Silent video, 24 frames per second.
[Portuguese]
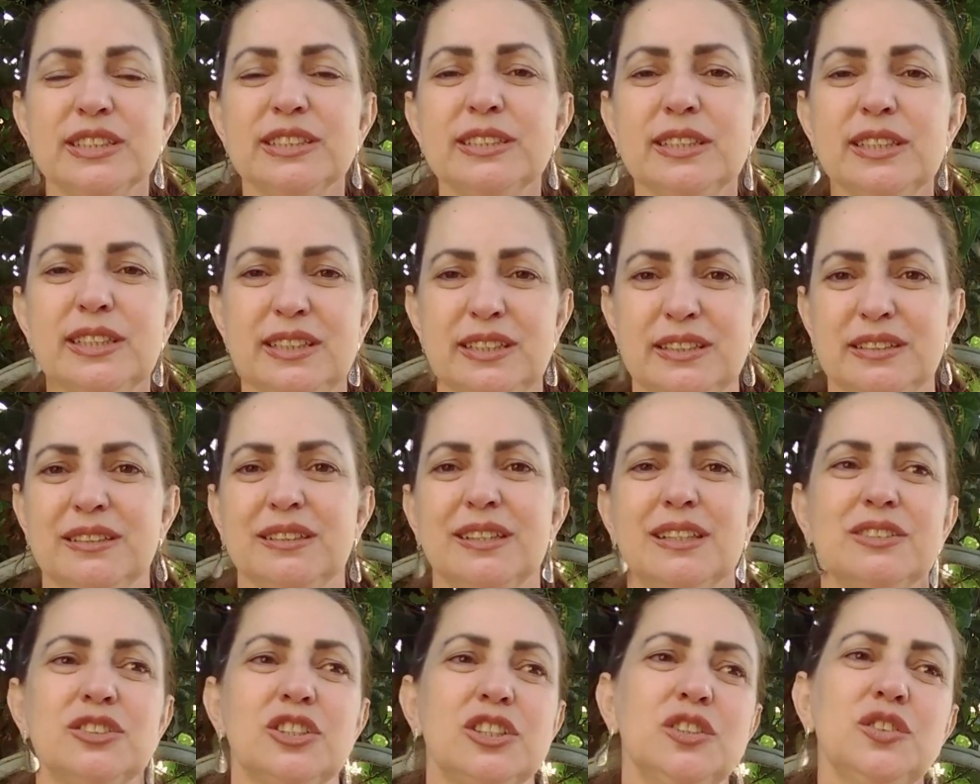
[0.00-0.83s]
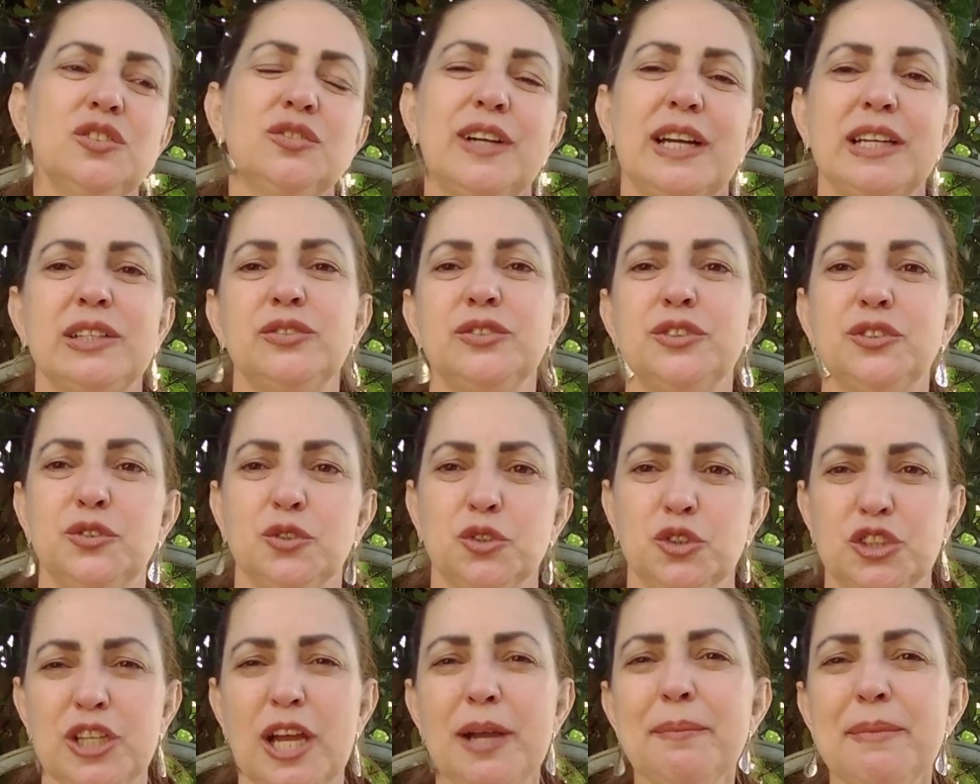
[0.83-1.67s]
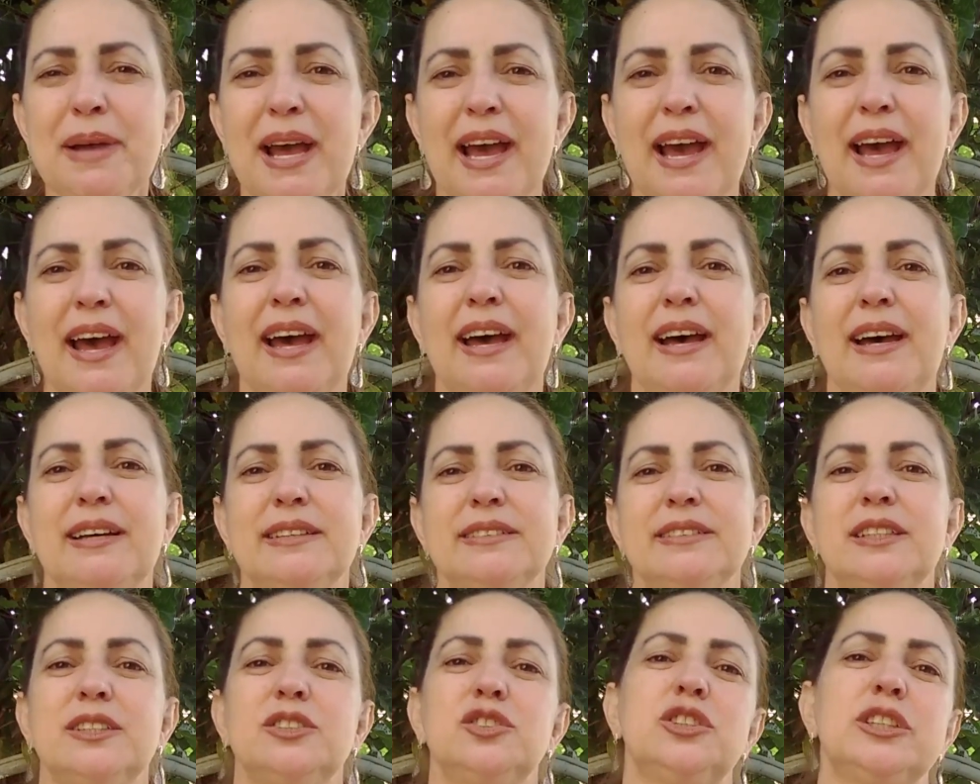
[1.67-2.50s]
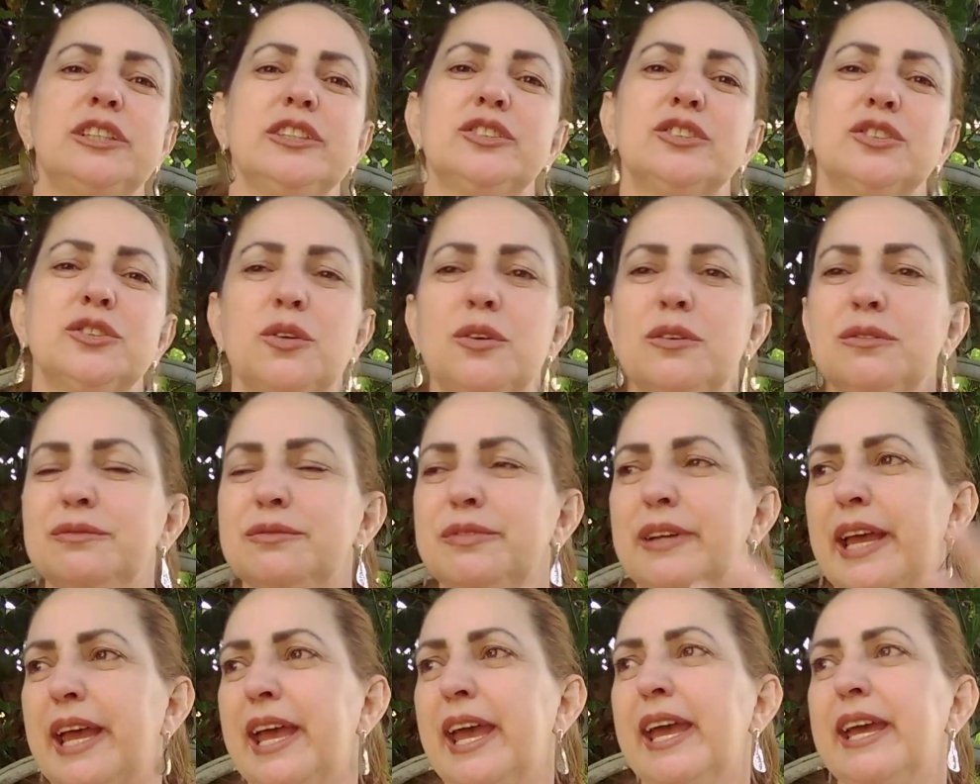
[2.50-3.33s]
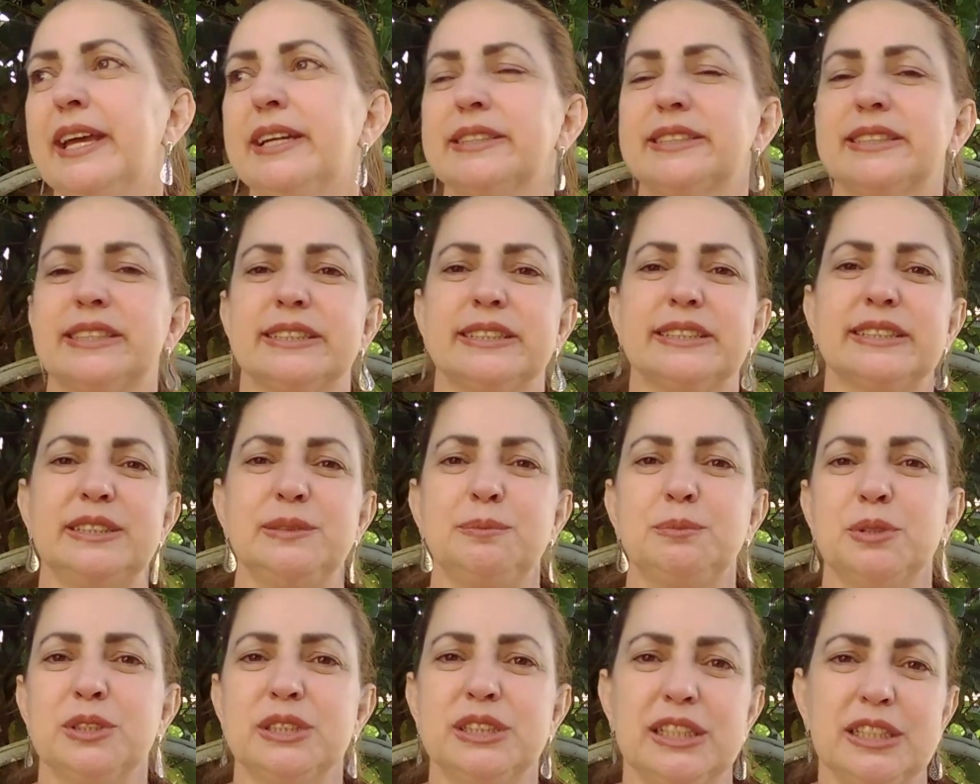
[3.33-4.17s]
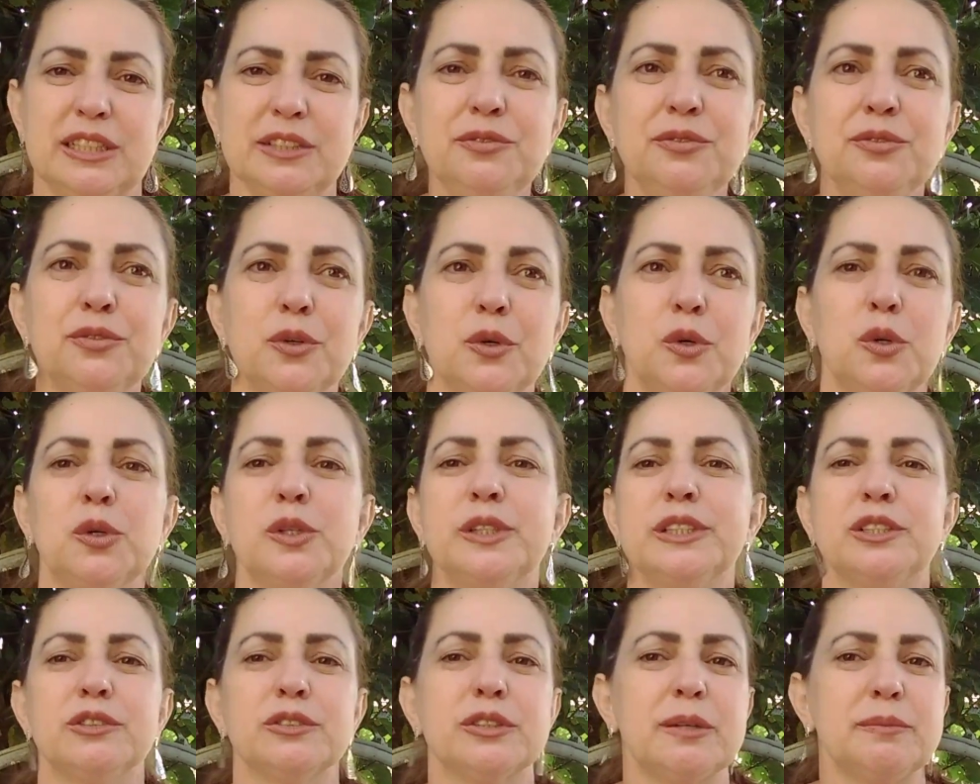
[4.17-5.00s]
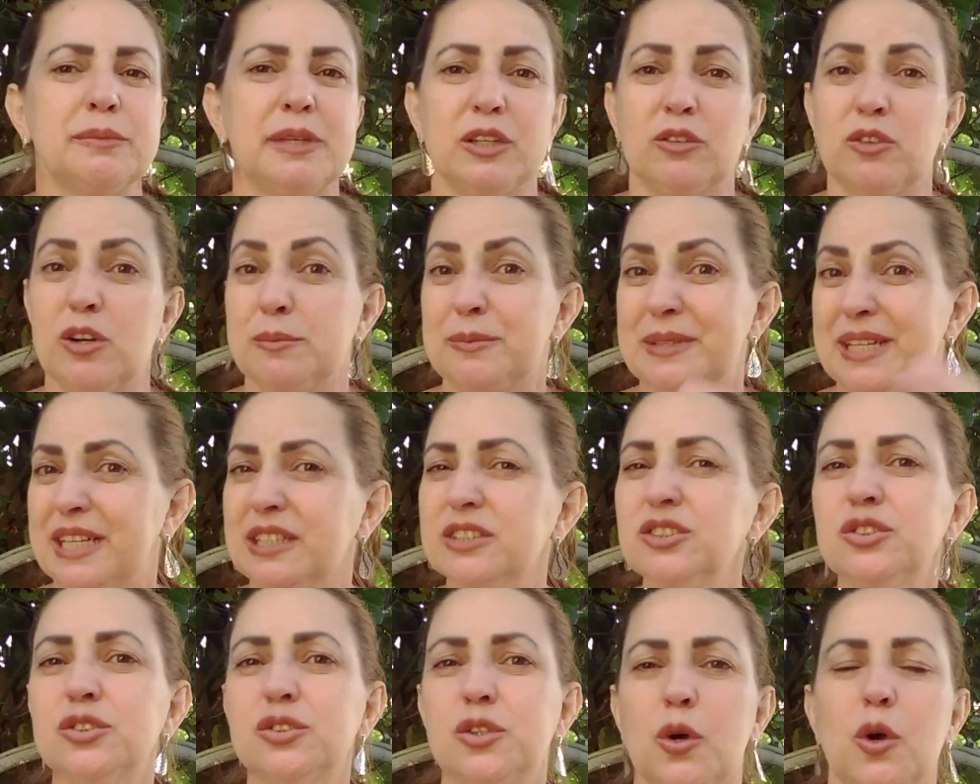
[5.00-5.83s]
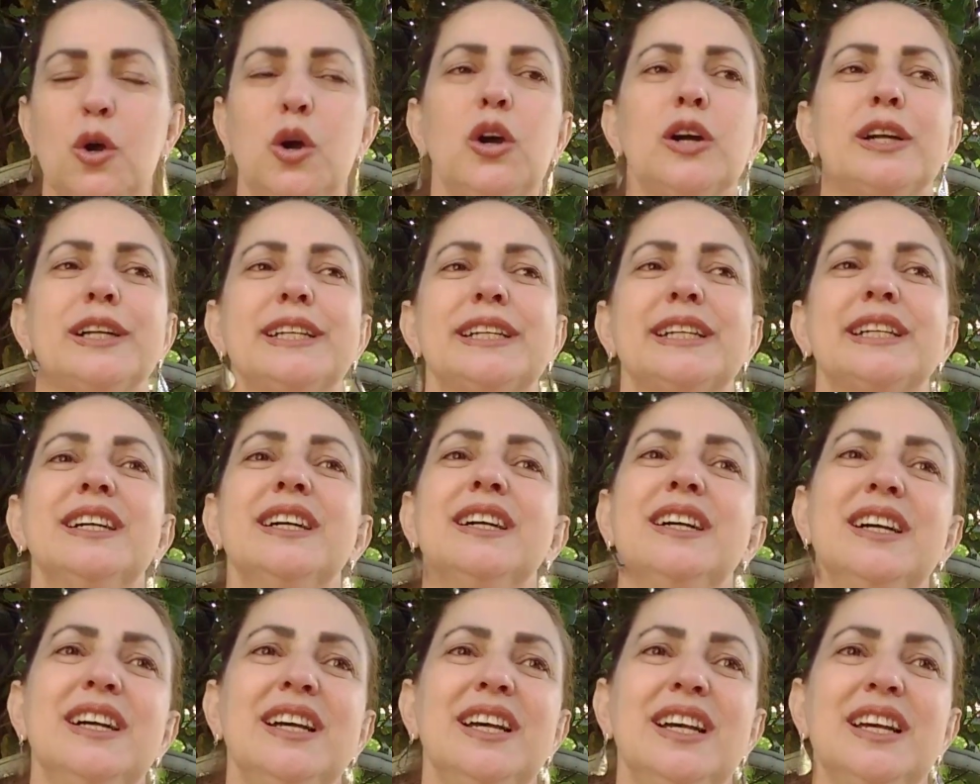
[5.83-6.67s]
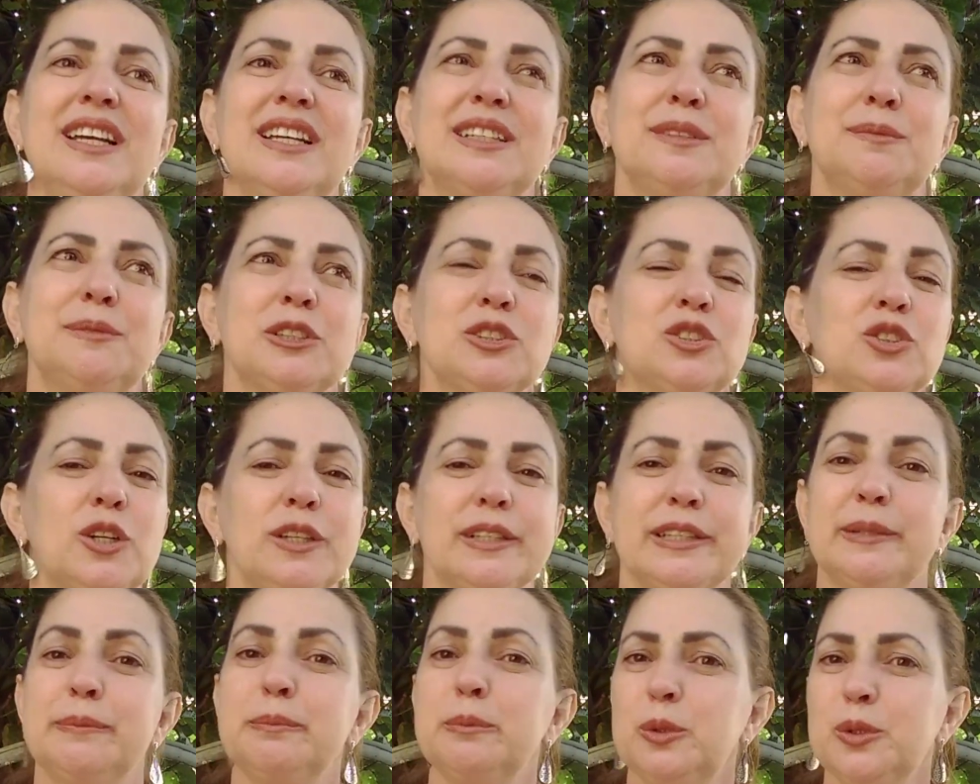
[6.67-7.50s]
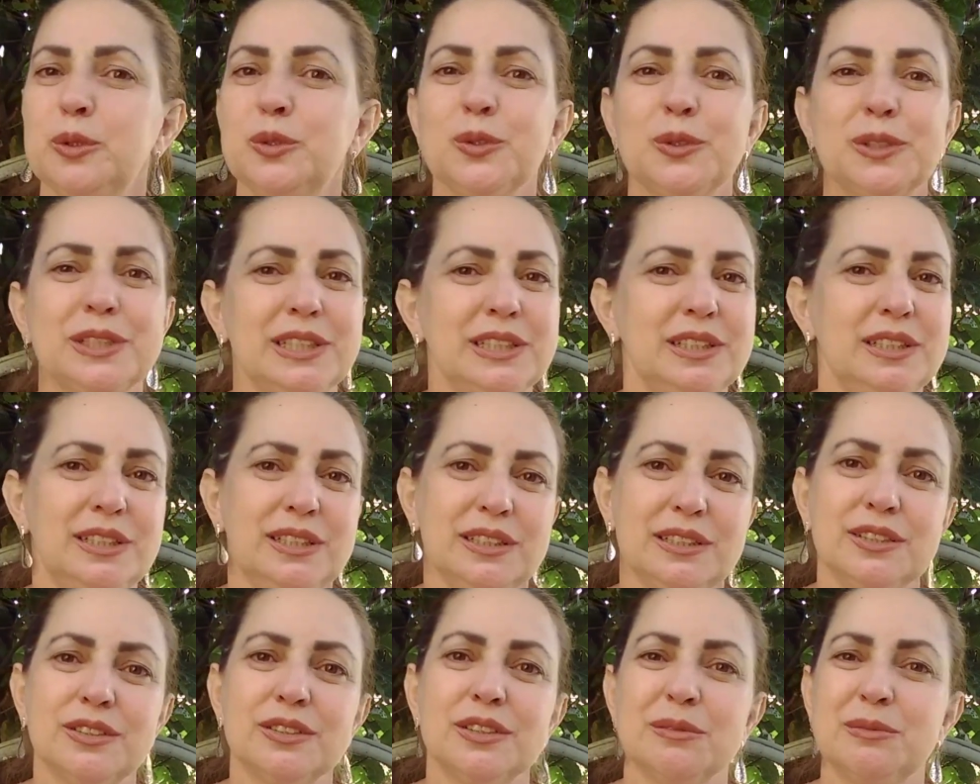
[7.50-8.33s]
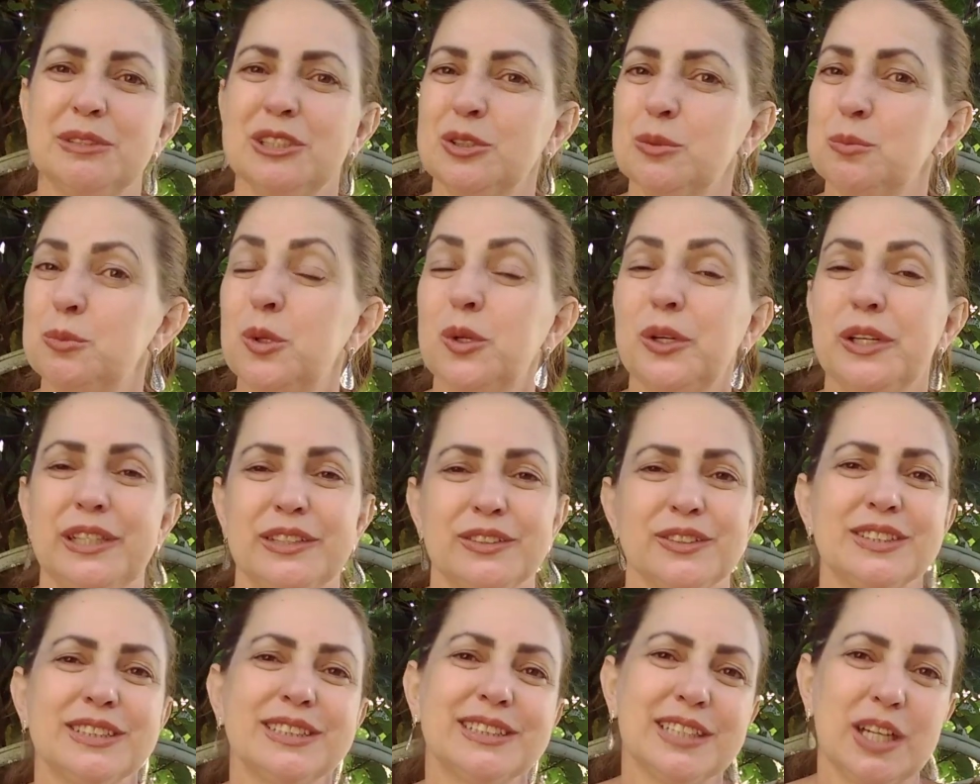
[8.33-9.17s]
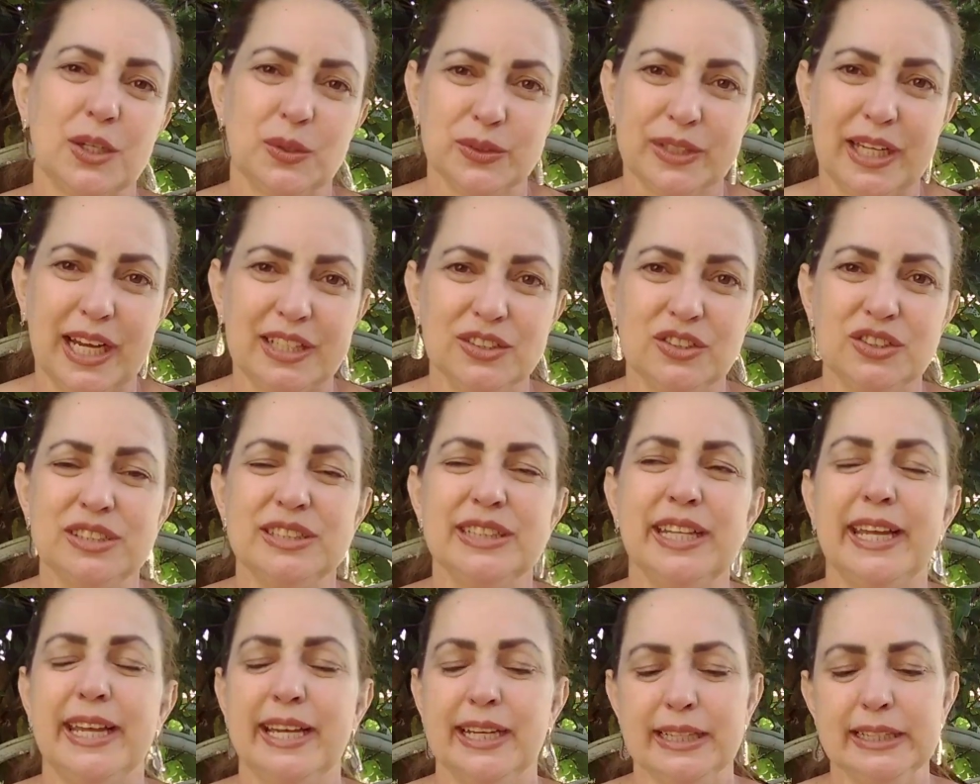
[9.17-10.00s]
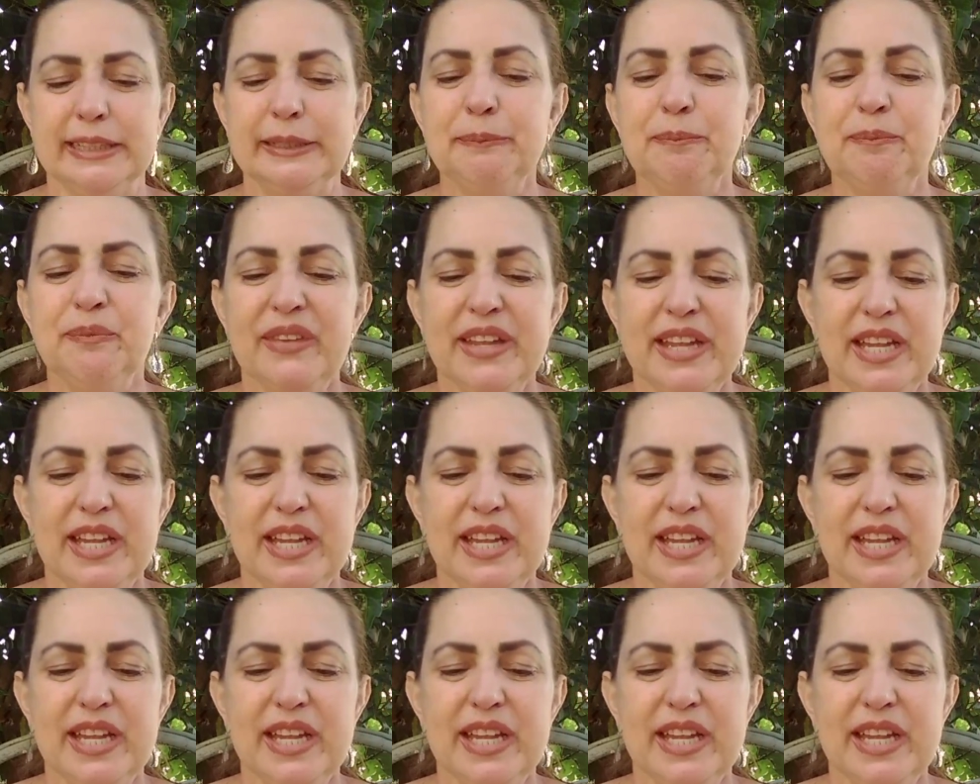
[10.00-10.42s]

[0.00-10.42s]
Assim, a gente faz videochamada, a gente conversa assim por telefone, eu também com a minha sogra, que minha sogra é muito querida, eu também tô morrendo de saudade dela.